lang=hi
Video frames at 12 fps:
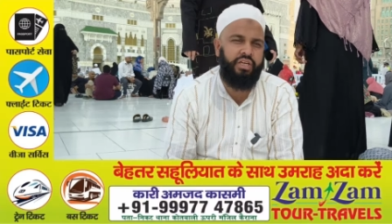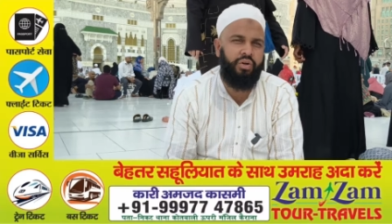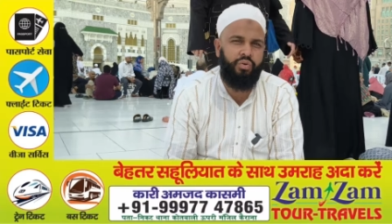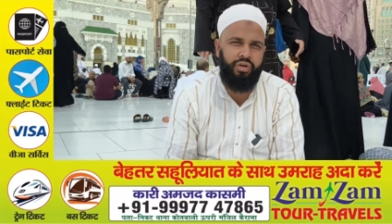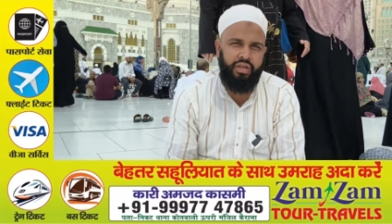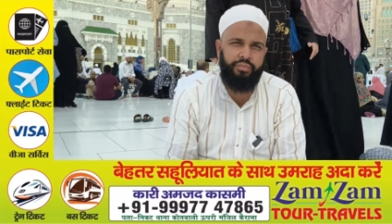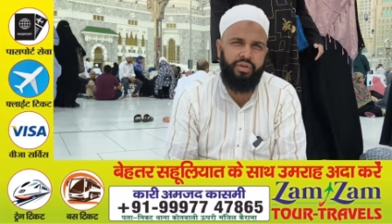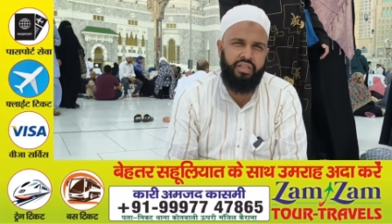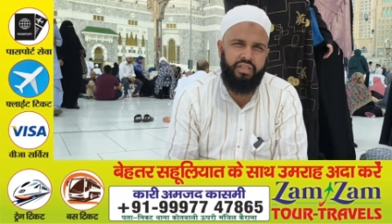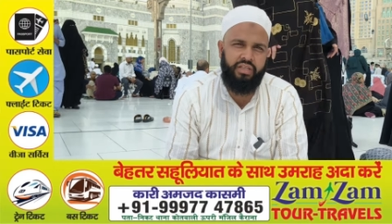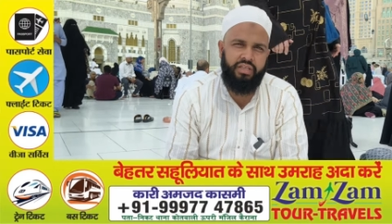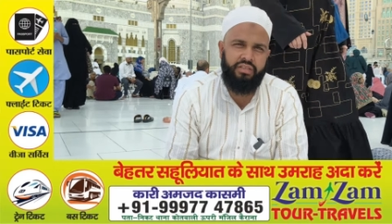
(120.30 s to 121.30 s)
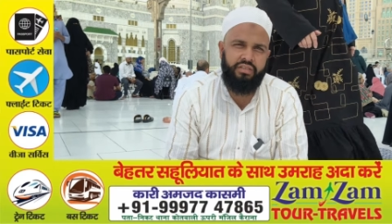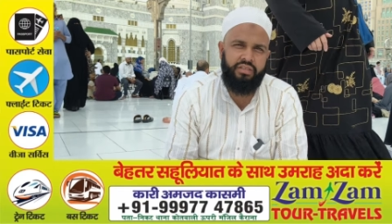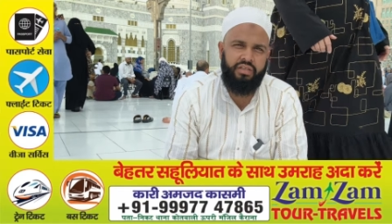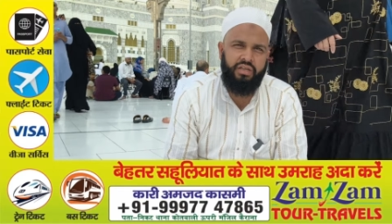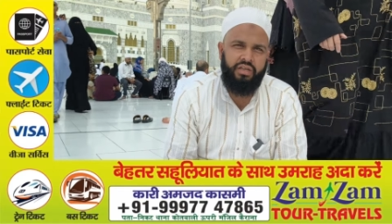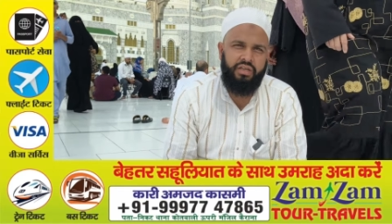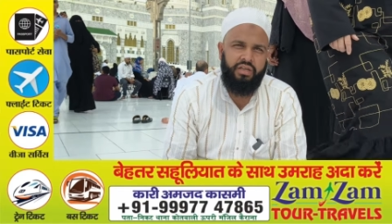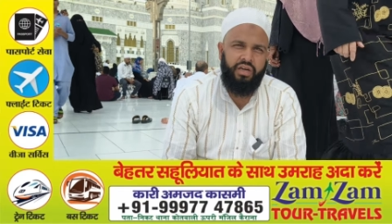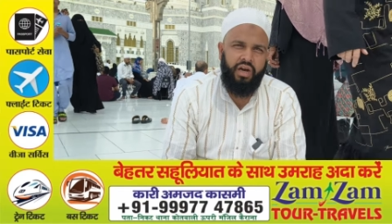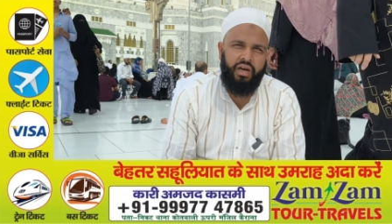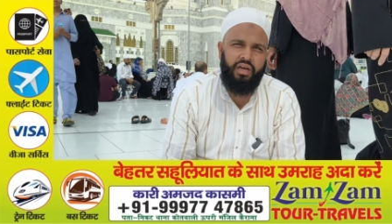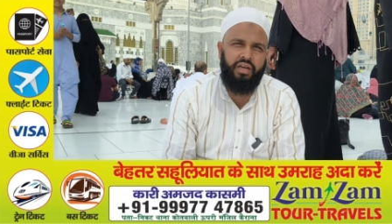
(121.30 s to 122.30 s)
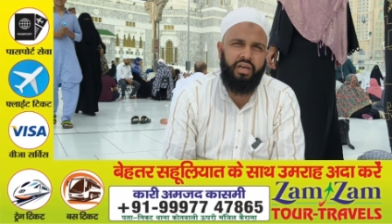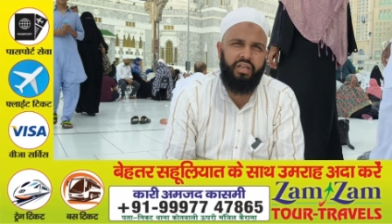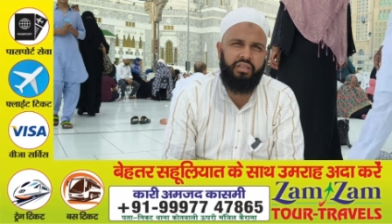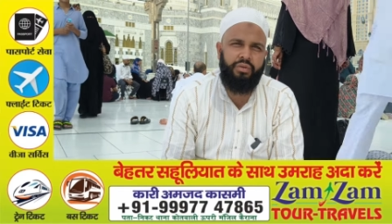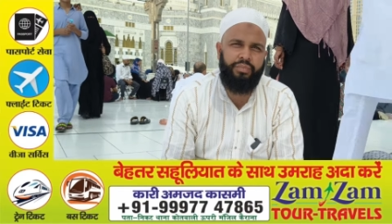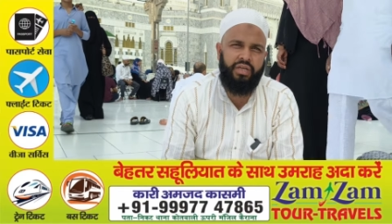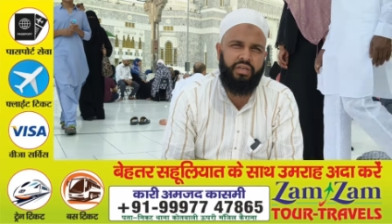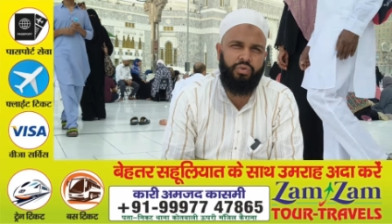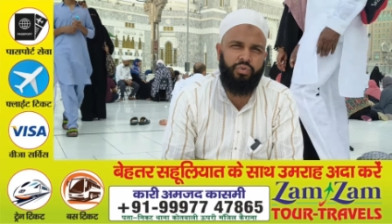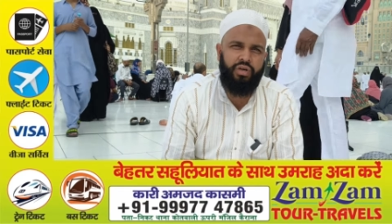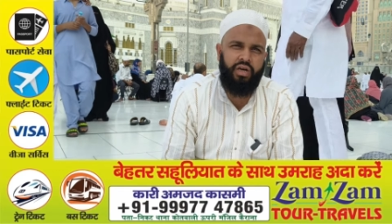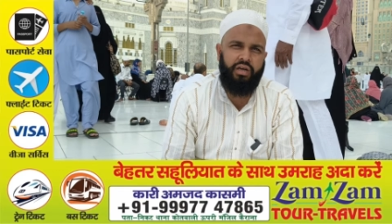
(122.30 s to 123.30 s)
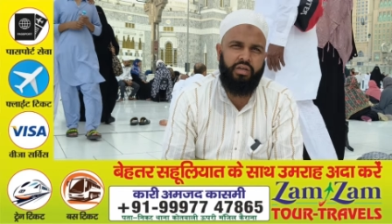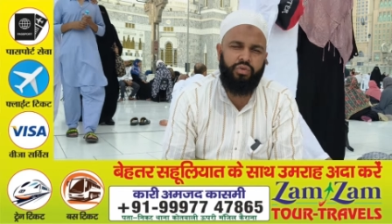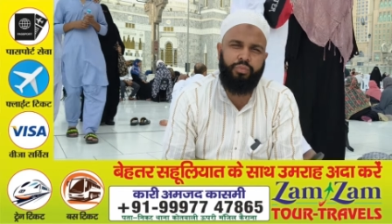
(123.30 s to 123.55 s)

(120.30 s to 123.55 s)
इंसान को नहीं मिलती है अगर गलती मैं करूँगा